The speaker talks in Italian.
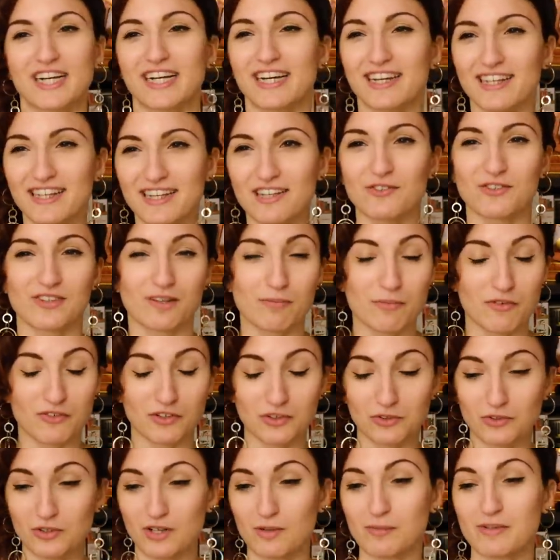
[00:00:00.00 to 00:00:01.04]
carino, sai mi ha
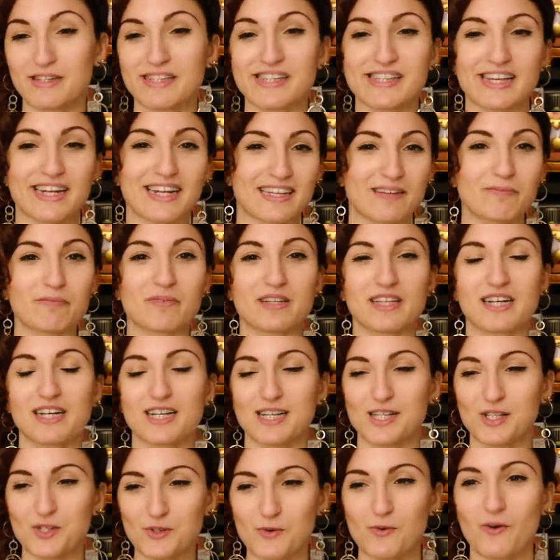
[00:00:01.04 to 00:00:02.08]
fatto ripensare ai tempi
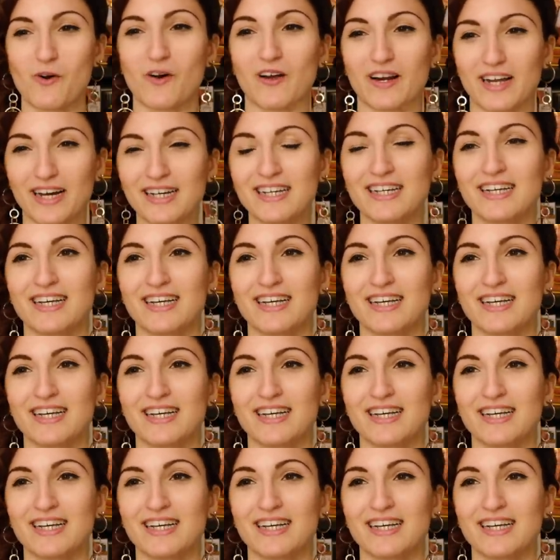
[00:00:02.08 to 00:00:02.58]
della scuola.